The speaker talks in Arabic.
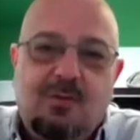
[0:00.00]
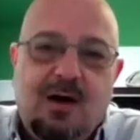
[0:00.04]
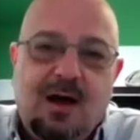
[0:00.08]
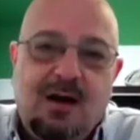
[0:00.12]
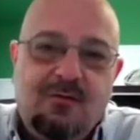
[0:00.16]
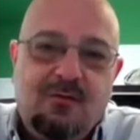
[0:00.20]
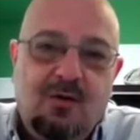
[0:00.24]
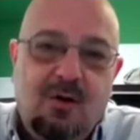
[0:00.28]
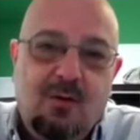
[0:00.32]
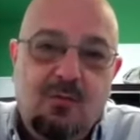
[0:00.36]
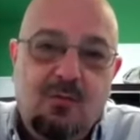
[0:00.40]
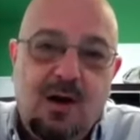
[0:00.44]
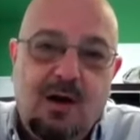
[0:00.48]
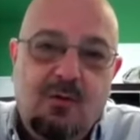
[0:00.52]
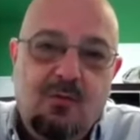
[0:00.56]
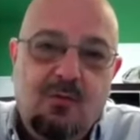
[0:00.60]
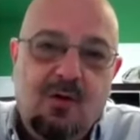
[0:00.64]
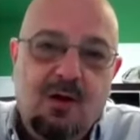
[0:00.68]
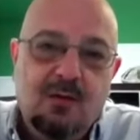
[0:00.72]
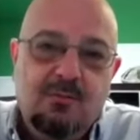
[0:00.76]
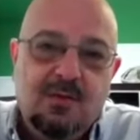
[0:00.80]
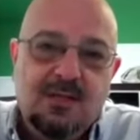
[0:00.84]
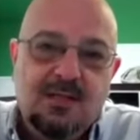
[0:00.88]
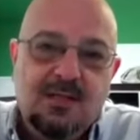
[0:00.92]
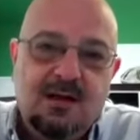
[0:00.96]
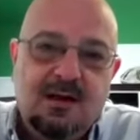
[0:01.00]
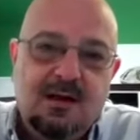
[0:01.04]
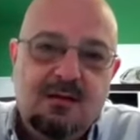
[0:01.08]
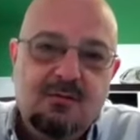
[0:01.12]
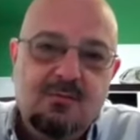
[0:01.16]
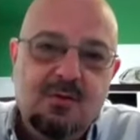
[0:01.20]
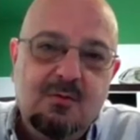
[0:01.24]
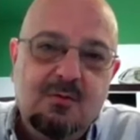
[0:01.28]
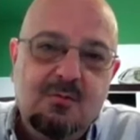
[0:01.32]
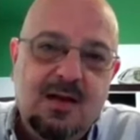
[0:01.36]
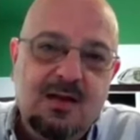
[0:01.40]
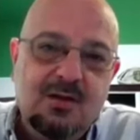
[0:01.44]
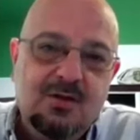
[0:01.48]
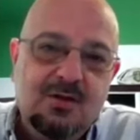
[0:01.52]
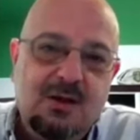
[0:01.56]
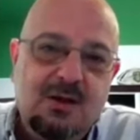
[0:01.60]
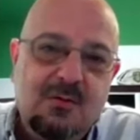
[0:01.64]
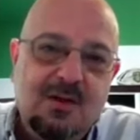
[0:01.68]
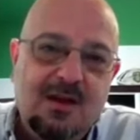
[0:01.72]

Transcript: ما بعرف الحب الاول مثلا ببلش